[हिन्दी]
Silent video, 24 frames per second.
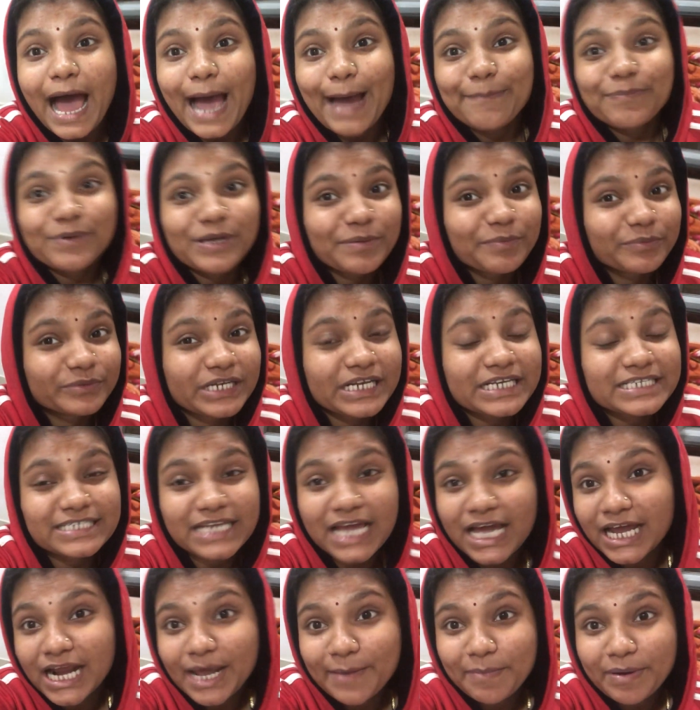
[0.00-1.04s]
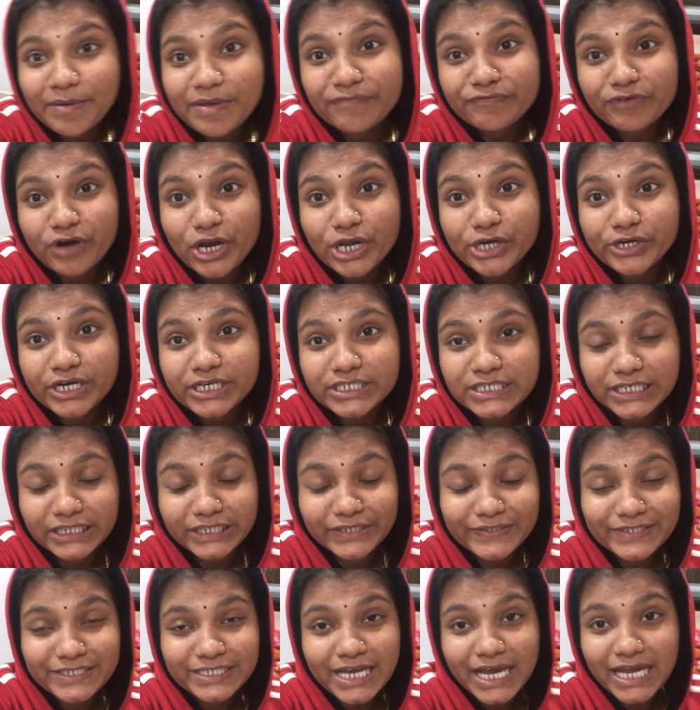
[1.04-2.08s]
आप लोग मुझे इंस्टाग्राम पर भी फॉलो कर
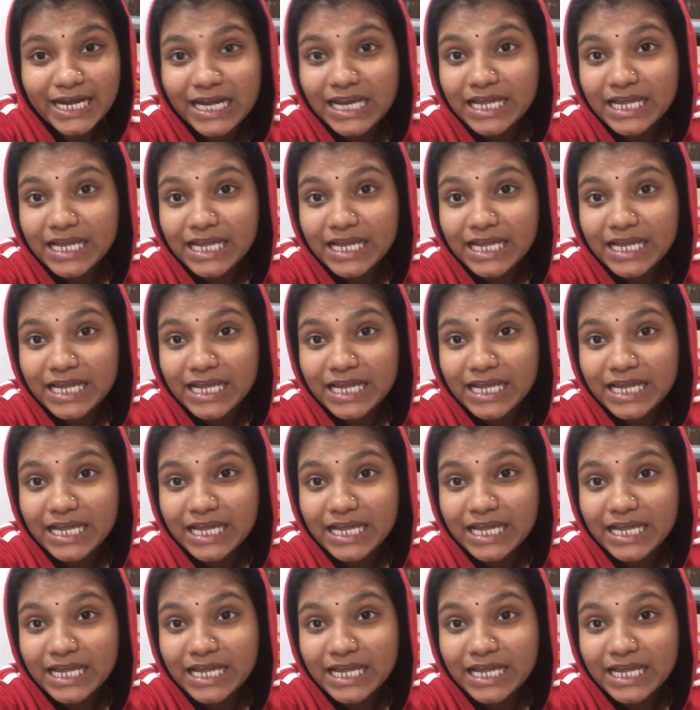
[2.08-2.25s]
सकते हो जिसका